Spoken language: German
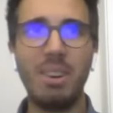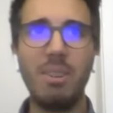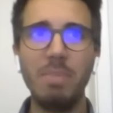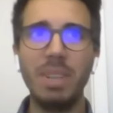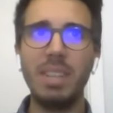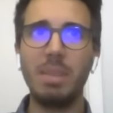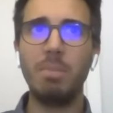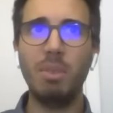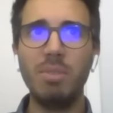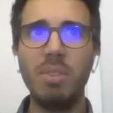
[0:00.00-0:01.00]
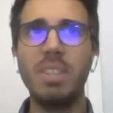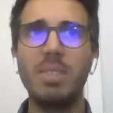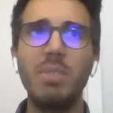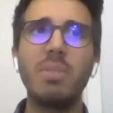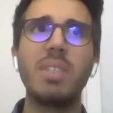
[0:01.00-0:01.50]
Auch mit den Puffern,
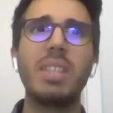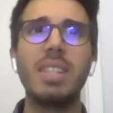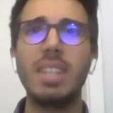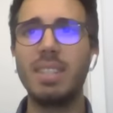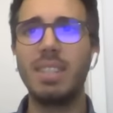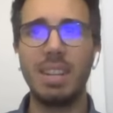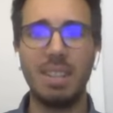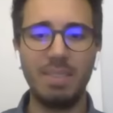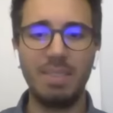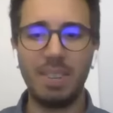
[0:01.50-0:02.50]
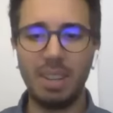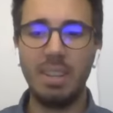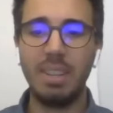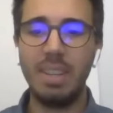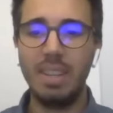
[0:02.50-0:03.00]
die wir uns gesetzt hatten,
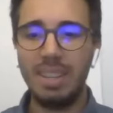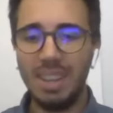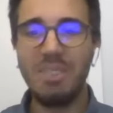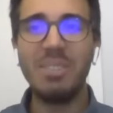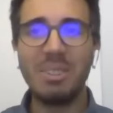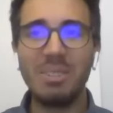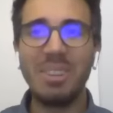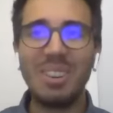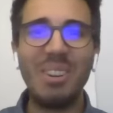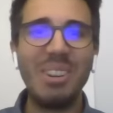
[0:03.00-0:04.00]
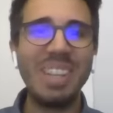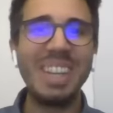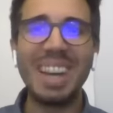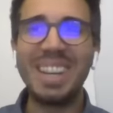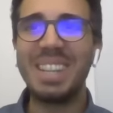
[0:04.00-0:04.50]
weil auch natürlich in
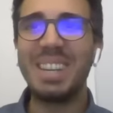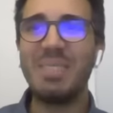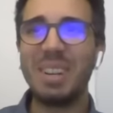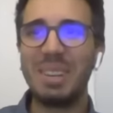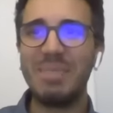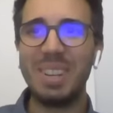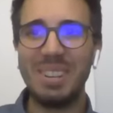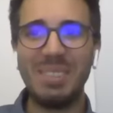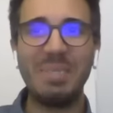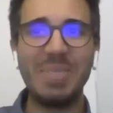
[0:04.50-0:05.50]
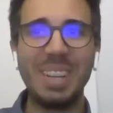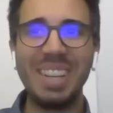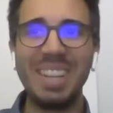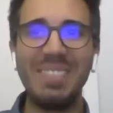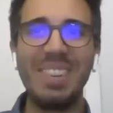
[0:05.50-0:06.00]
euren Ratgebern gibt ja auch immer
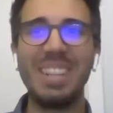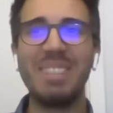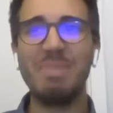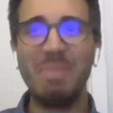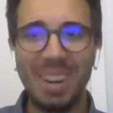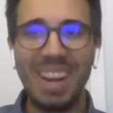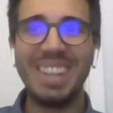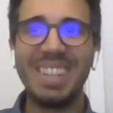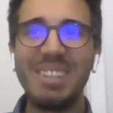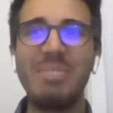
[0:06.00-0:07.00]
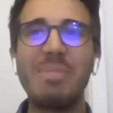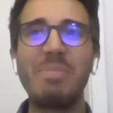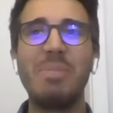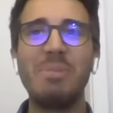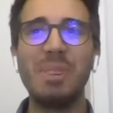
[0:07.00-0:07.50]
den Hinweis, plant
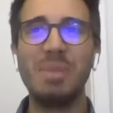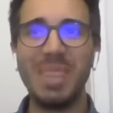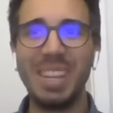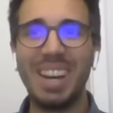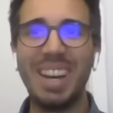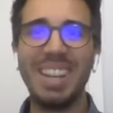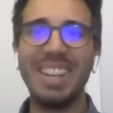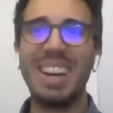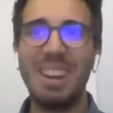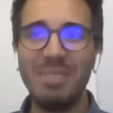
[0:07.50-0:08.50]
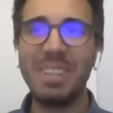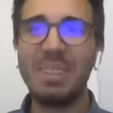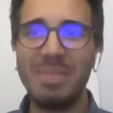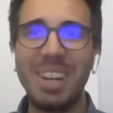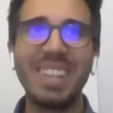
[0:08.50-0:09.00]
genug ja. Puffer mit ein, haben wir
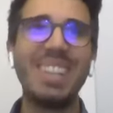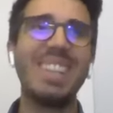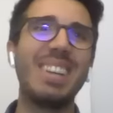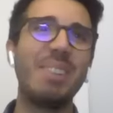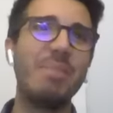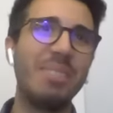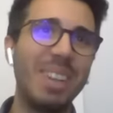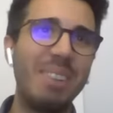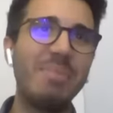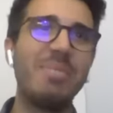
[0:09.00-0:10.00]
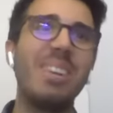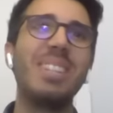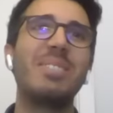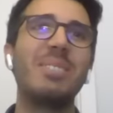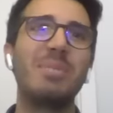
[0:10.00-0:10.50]
gemacht ähm, und dafür
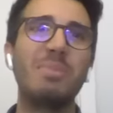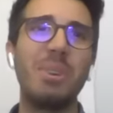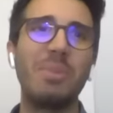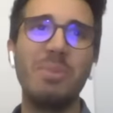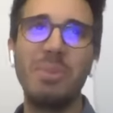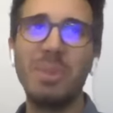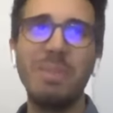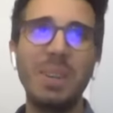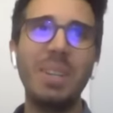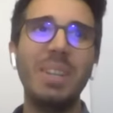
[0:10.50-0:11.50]
war es auch super gut.